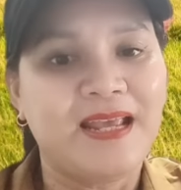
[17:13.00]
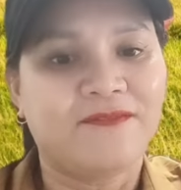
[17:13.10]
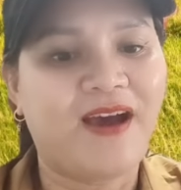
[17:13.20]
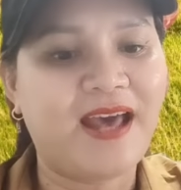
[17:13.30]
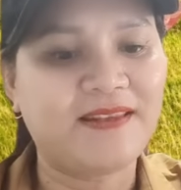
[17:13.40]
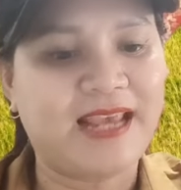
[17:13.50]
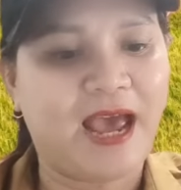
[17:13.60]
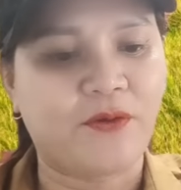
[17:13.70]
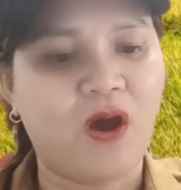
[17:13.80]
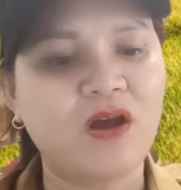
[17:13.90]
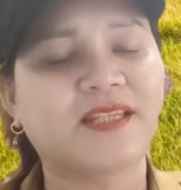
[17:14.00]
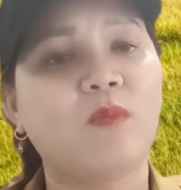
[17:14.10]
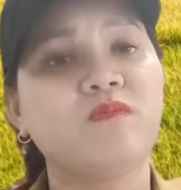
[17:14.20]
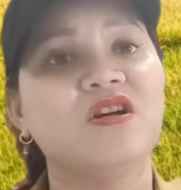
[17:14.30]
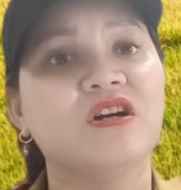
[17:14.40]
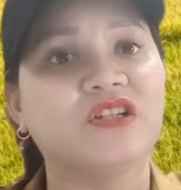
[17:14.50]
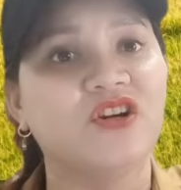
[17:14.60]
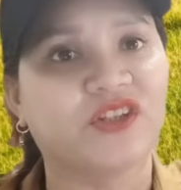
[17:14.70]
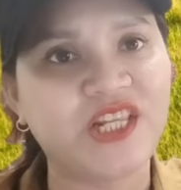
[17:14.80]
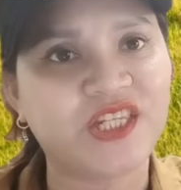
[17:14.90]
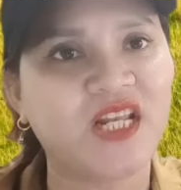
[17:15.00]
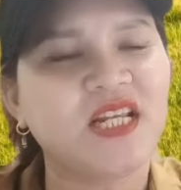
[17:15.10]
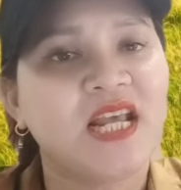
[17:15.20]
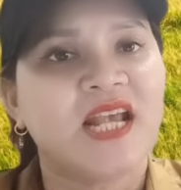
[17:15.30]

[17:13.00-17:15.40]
fan chào đón sống đường đường chính chính